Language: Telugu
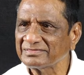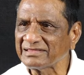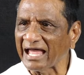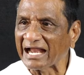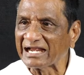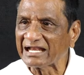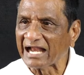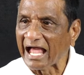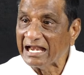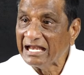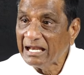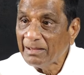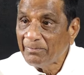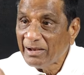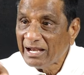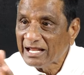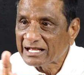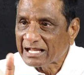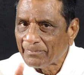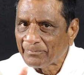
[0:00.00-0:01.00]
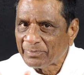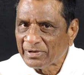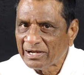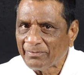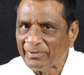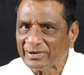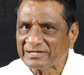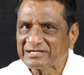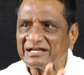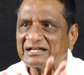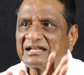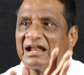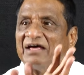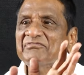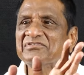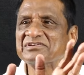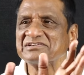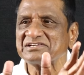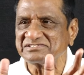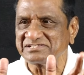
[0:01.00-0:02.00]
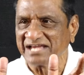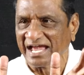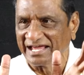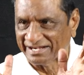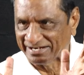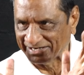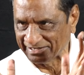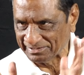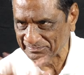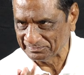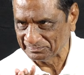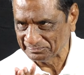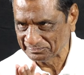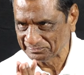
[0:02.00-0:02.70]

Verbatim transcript: దాంట్లో అల్లి బిల్లి కంపెనీలు పెట్టింట్లో విజయసాయి రెడ్డి